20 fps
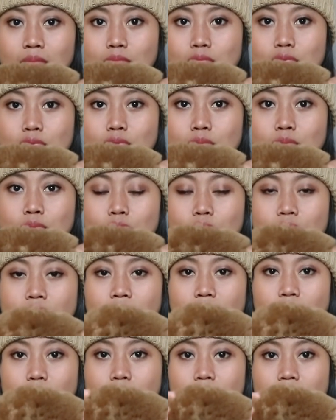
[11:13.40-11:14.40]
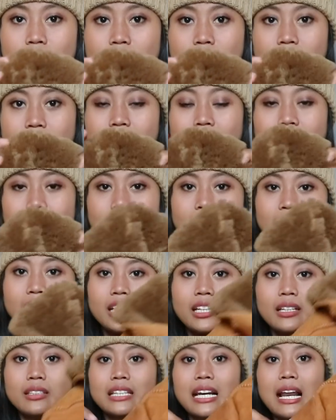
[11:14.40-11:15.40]
bulu-bulunya tuh dan
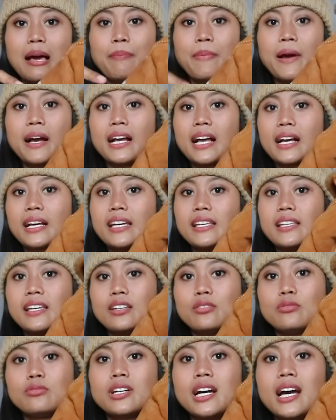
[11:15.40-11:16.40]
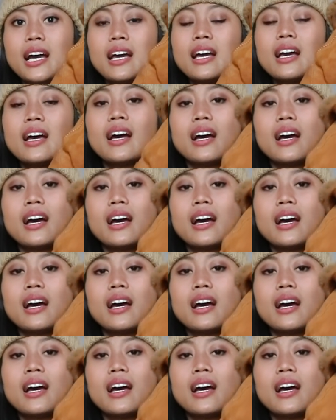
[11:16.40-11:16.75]
di telapak kakinya juga